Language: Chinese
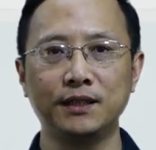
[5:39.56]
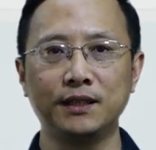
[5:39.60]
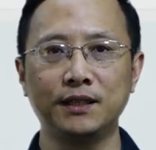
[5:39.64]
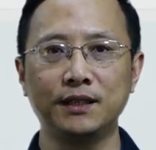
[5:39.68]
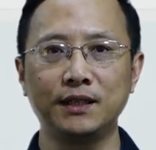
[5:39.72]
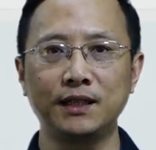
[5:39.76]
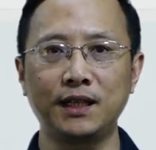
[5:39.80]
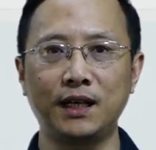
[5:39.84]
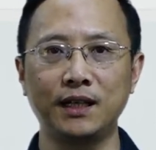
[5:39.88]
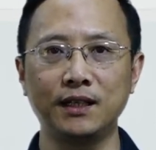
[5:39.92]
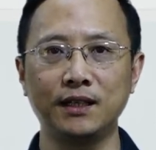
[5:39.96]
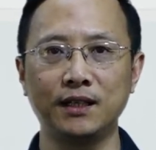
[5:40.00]

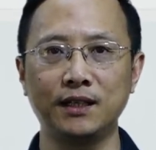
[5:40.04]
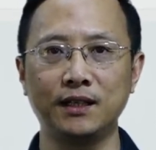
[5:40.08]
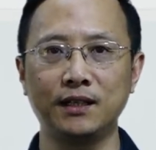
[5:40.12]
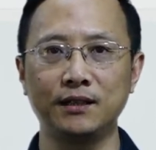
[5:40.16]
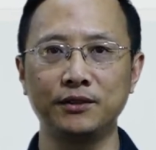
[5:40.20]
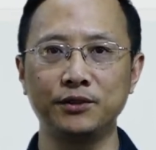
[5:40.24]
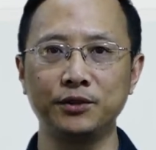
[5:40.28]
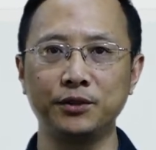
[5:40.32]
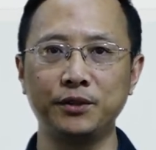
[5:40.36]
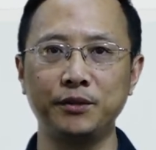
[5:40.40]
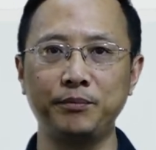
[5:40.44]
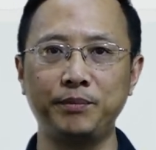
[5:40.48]
它的
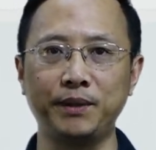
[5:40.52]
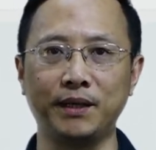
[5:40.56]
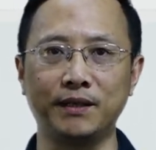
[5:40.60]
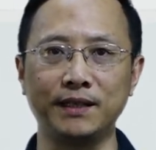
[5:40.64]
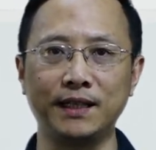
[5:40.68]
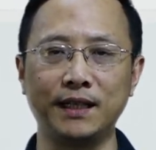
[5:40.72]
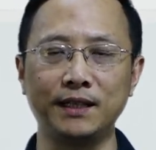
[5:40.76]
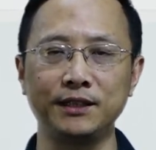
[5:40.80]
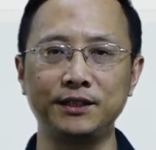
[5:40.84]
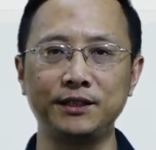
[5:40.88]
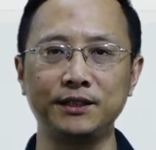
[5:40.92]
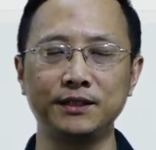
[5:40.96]
作为表
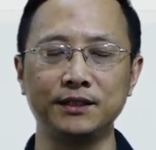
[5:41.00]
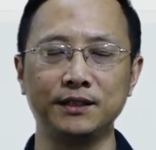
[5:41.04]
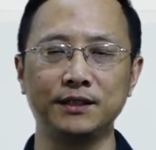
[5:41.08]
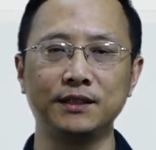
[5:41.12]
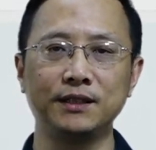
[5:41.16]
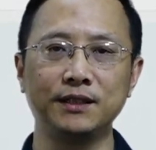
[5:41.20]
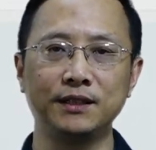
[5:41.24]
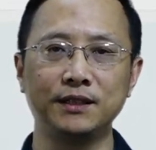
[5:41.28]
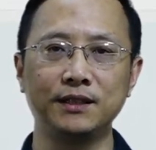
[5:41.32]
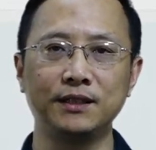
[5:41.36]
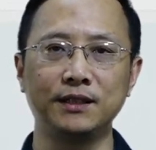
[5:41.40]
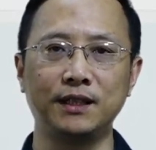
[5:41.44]
达式
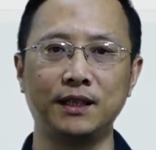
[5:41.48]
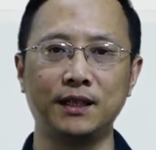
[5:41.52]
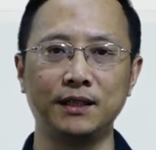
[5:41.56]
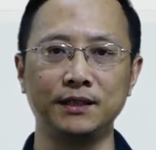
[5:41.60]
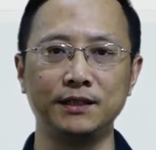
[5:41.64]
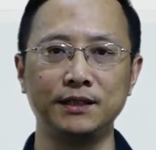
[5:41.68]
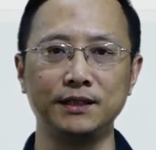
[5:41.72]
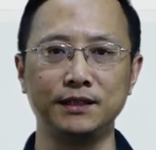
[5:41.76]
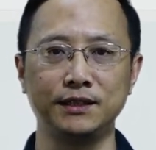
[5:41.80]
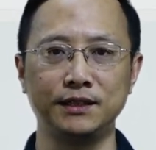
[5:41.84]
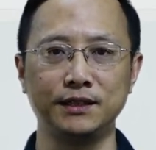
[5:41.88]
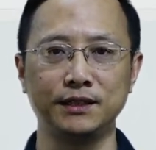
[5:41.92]
啊
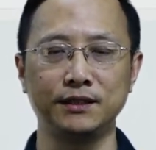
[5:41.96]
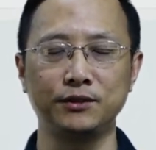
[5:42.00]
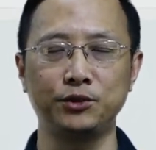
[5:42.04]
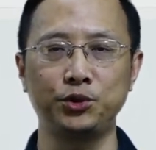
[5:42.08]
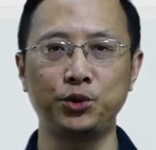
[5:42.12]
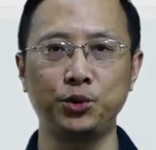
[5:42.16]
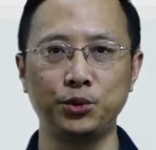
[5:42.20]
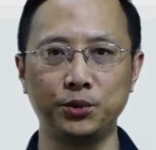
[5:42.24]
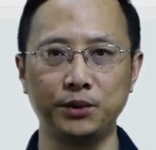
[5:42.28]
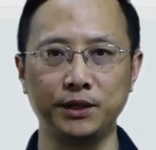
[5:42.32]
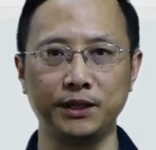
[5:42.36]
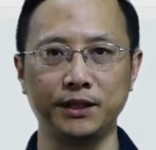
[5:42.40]
进行
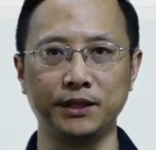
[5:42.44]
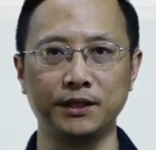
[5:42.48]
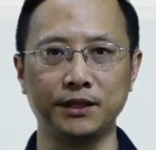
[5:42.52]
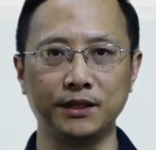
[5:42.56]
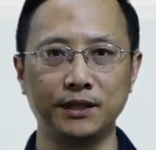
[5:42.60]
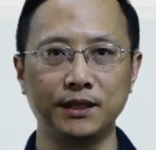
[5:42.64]
处理，